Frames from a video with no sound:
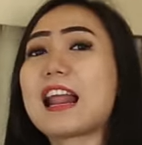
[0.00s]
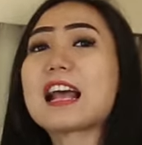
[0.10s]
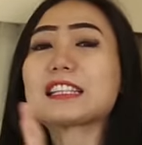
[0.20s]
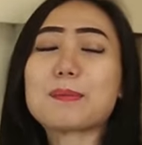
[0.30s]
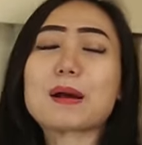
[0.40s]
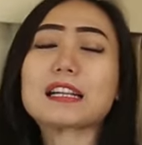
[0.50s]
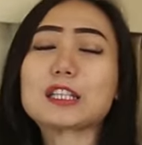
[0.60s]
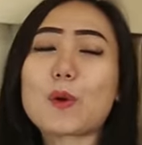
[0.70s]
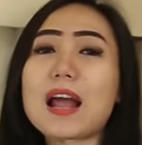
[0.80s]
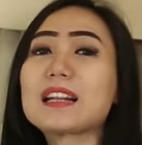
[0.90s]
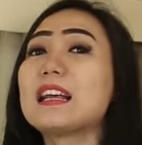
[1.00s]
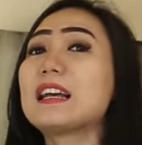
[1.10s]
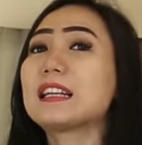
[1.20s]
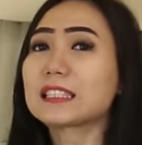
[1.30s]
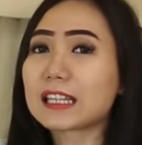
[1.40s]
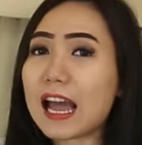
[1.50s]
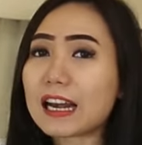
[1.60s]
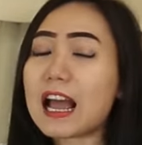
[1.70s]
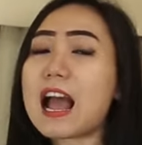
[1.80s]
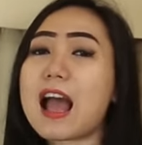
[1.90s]
Nah, sahabat kasikuan,
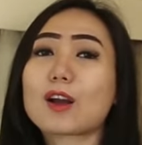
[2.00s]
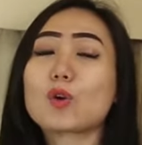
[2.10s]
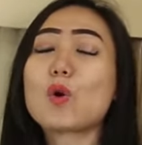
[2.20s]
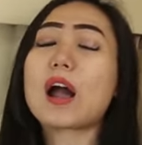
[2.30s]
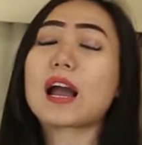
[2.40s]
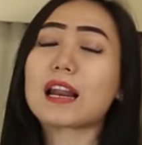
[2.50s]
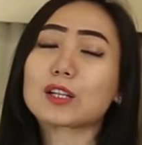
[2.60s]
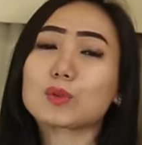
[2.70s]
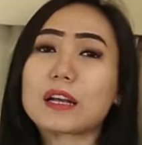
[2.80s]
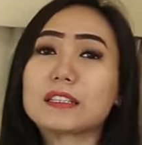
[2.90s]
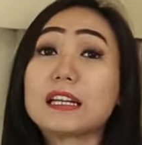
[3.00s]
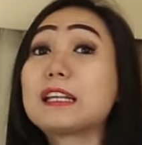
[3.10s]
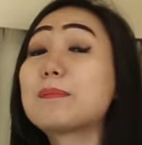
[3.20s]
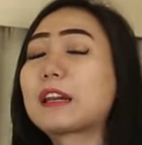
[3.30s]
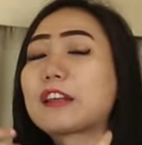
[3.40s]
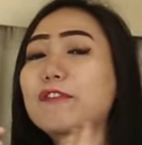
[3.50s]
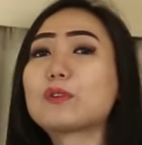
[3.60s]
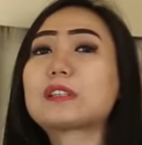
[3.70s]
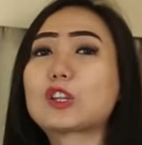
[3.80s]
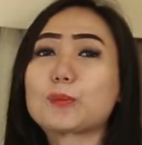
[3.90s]
sekarang aku akan langsung aja nih
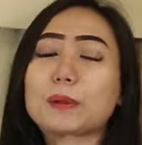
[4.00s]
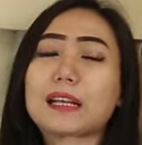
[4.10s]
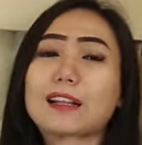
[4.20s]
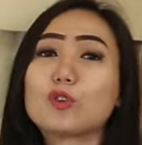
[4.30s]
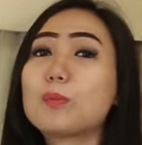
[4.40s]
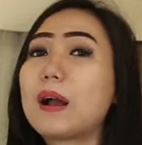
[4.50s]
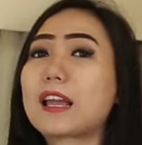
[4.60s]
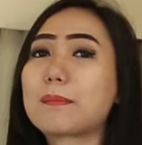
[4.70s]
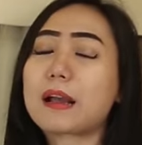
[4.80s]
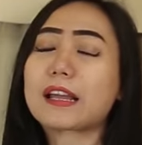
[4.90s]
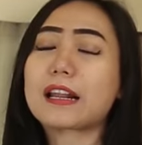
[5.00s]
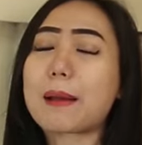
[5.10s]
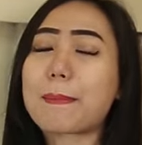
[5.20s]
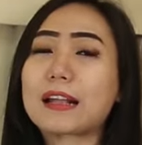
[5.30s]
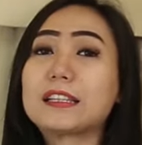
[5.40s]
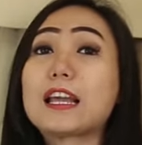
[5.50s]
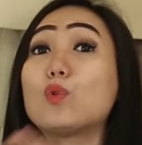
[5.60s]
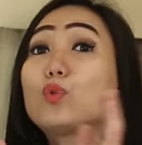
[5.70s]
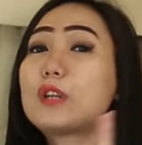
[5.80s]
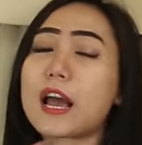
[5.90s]
mereview satu persatu bagian-bagian apa aja
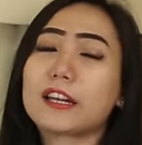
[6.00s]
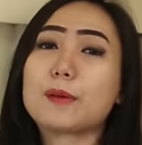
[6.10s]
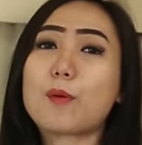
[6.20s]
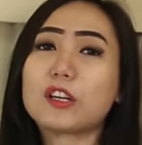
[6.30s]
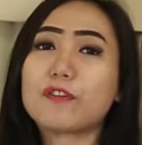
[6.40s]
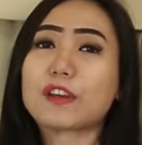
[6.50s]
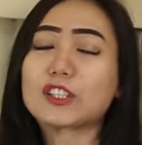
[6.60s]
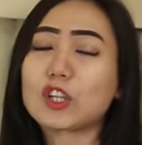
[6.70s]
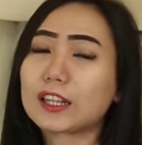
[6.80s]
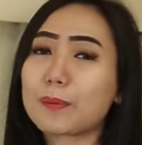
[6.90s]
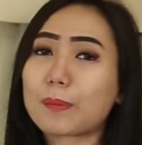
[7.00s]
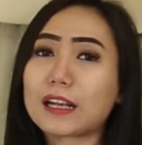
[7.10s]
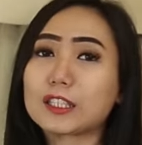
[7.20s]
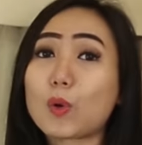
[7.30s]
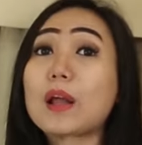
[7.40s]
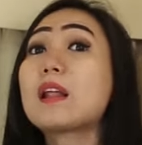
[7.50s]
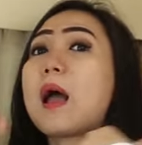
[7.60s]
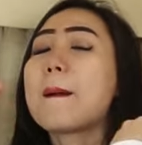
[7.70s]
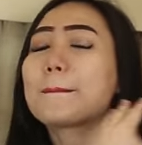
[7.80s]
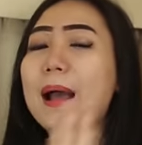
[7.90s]
yang udah dimodifikasi oleh tim Klasikuan
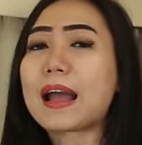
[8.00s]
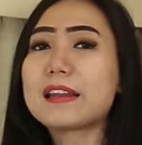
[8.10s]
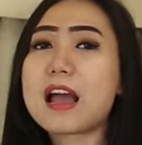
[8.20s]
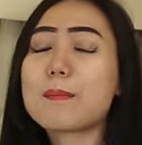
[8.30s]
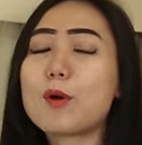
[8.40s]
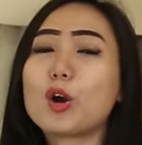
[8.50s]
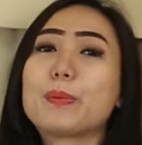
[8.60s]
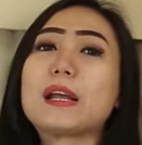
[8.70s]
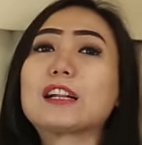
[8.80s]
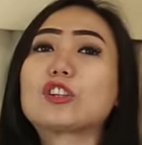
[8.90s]
pada mobil